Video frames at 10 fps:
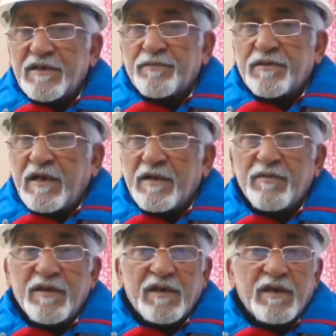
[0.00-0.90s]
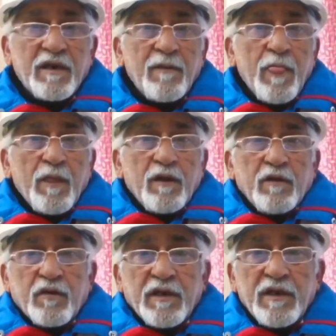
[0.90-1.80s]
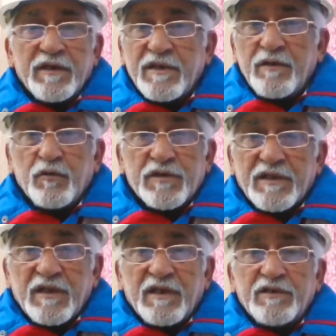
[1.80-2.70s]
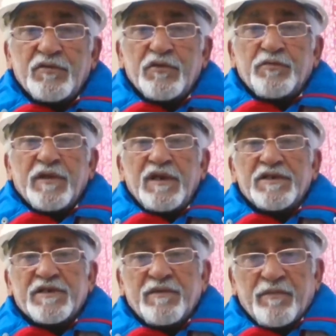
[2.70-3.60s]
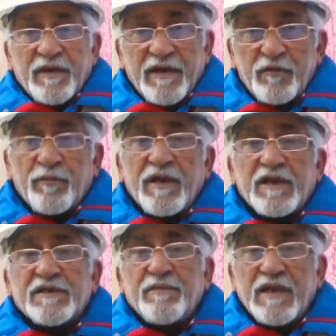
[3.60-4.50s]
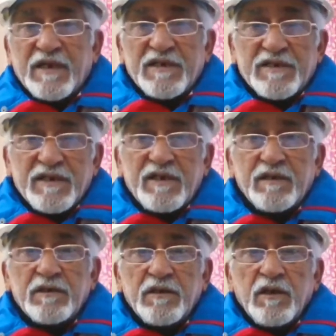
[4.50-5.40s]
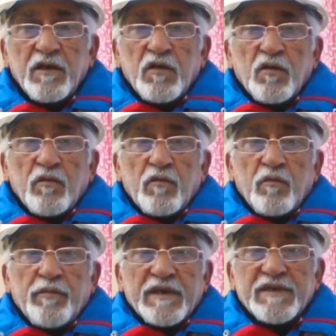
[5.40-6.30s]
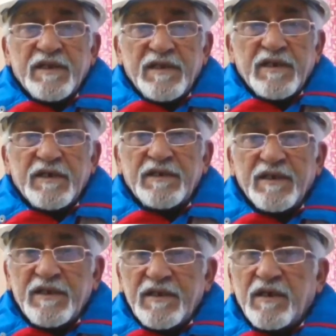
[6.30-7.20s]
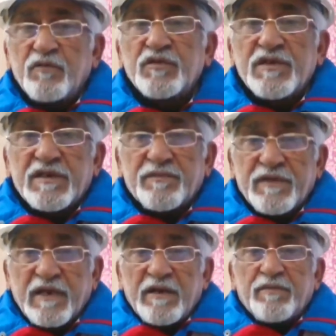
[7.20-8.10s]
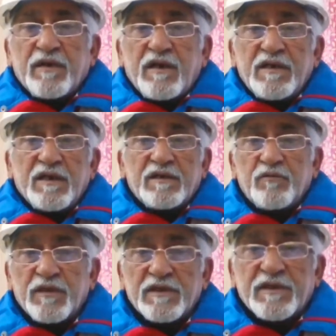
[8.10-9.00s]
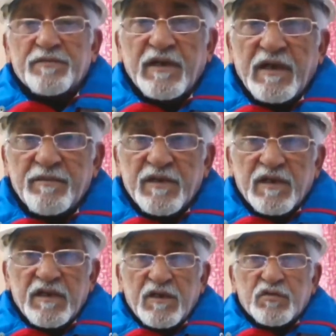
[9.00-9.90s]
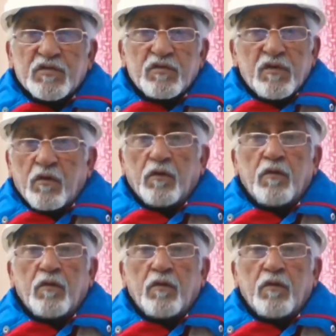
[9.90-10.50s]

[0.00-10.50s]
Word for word: सब्सक्राइबर और ये इसकी हो सकता है यूट्यूब की लिस्ट में पड़े ही हों पहले से ब्लैक लिस्टेड पैसे दिए ये दिया उनसे सब्सक्राइब करा लिया तुमने सब्सक्राइब कर दिया उसको नो